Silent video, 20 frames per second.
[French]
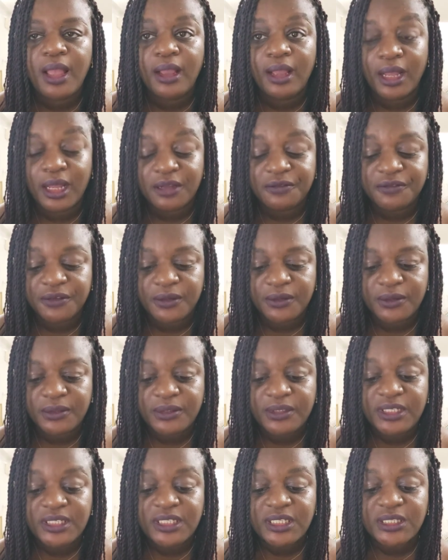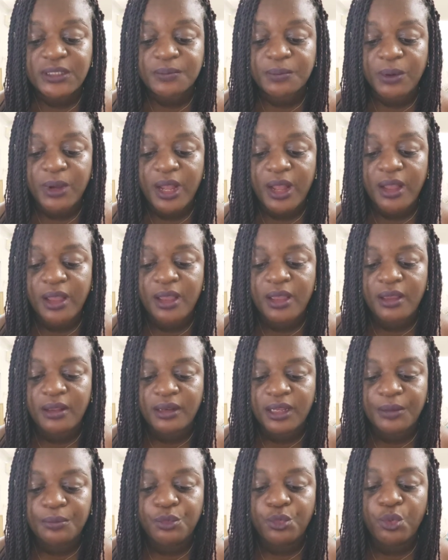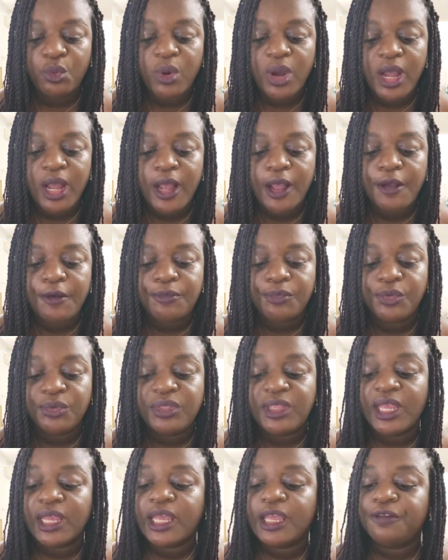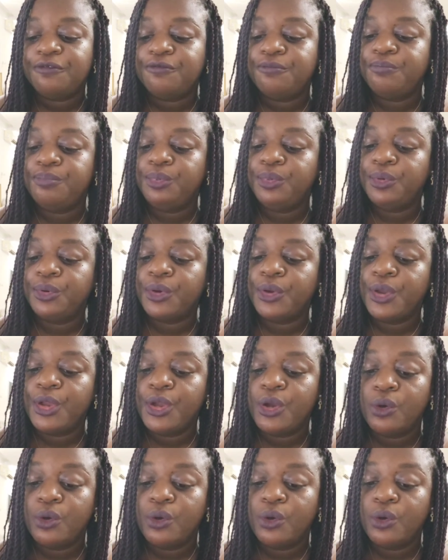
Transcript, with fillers: gravant le désespoir des mouroirs de tes rêves purs,